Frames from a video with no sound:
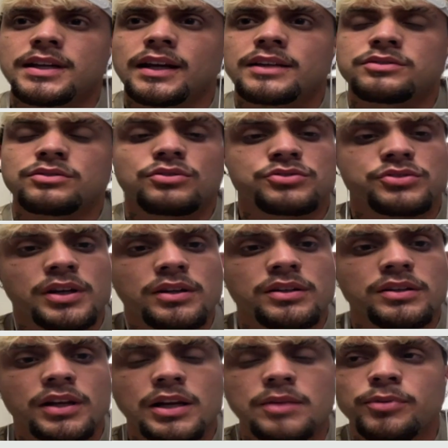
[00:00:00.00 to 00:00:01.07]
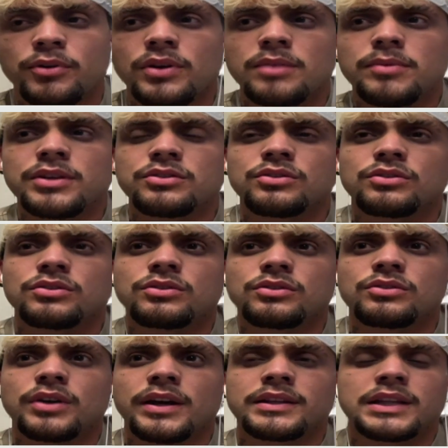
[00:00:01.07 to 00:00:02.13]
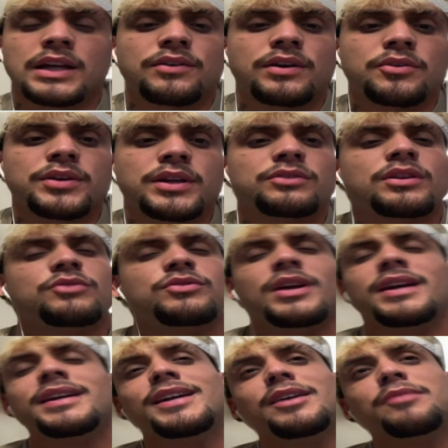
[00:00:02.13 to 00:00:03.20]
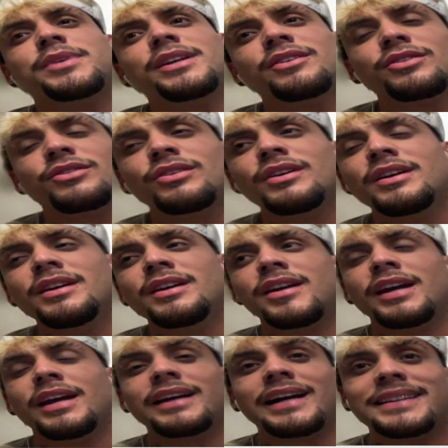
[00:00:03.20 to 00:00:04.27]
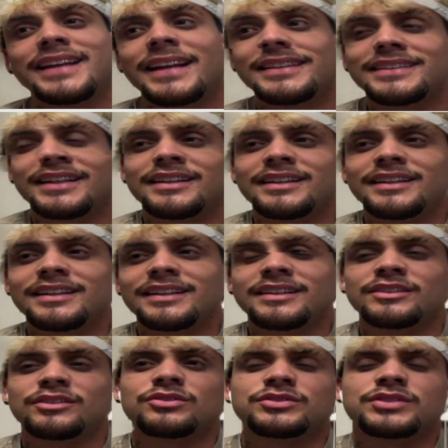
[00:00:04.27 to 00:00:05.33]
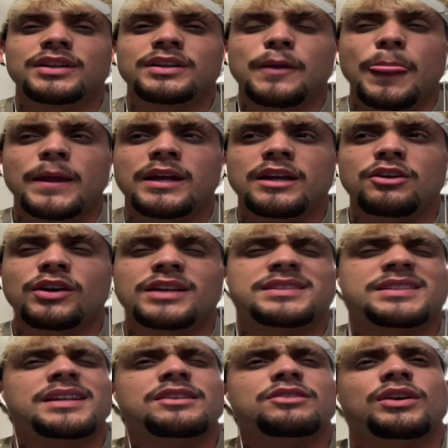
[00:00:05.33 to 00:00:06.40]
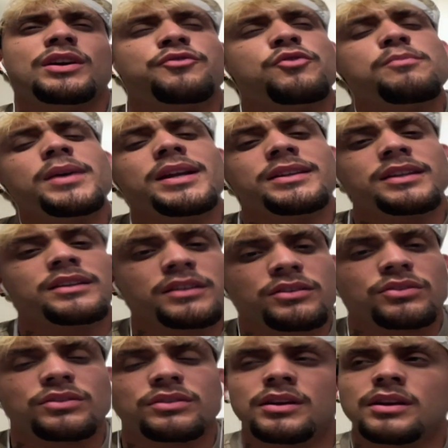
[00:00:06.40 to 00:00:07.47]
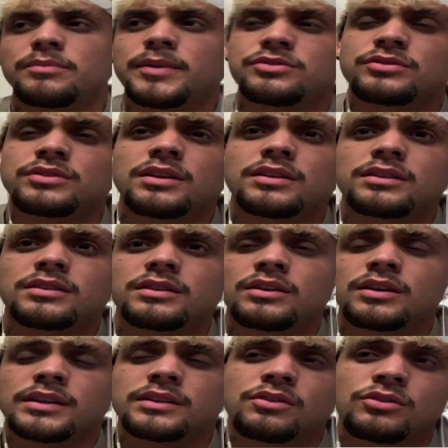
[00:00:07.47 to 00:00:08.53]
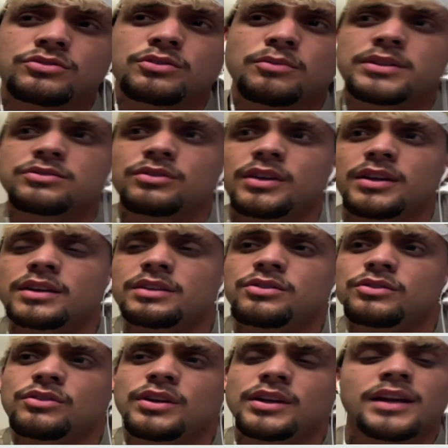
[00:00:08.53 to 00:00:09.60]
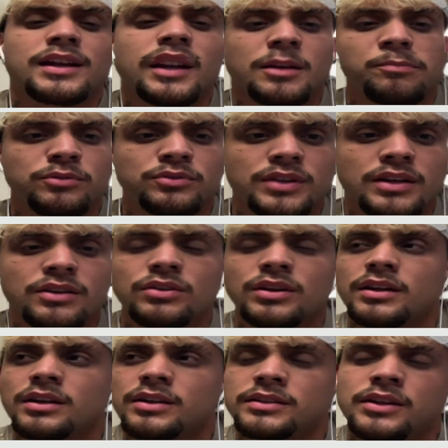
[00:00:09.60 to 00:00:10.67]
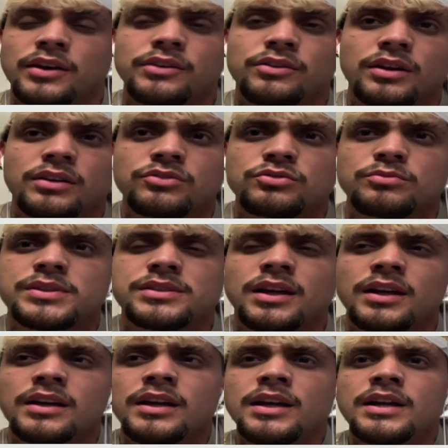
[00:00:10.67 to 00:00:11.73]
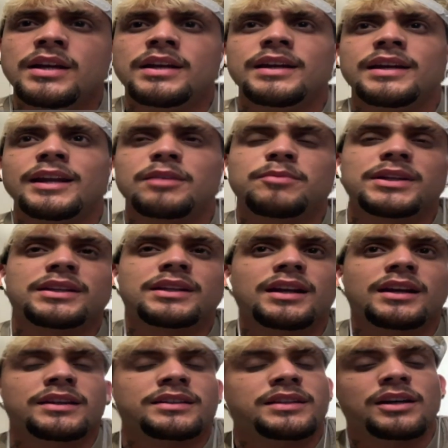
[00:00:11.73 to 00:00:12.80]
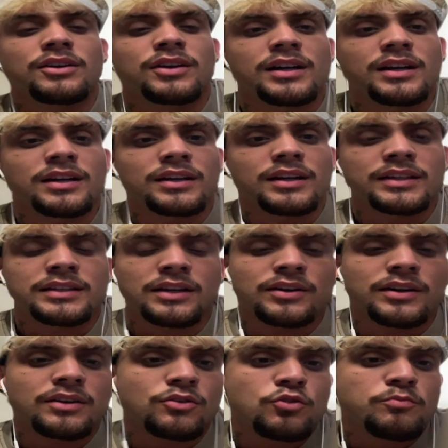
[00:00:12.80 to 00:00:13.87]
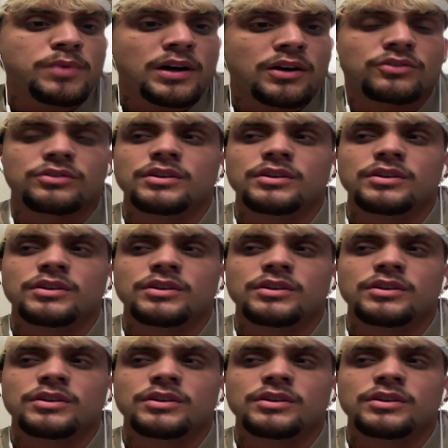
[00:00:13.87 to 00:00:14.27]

que solucionar el, problema, yo estaba abriéndole una gira micro en Atlanta, entonces eh, lo, que se, lo que fue un malentendido, la persona, el conso pensó que yo no le quería responder o que estaba ignorando su mensaje y realmente era que estaba, estaba ocupado.